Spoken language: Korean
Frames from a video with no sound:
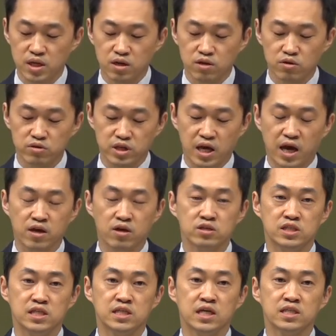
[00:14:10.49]
그렇게 하여
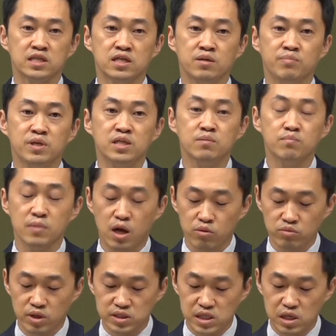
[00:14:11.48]
제자들을 믿음
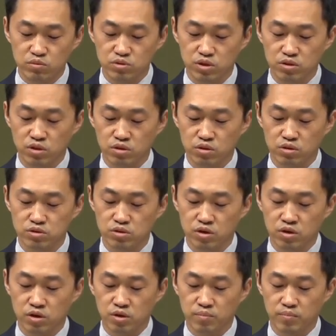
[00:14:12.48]
가운데 세우셨던
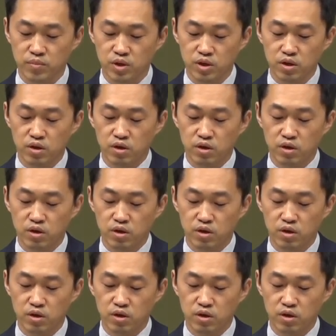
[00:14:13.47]
것처럼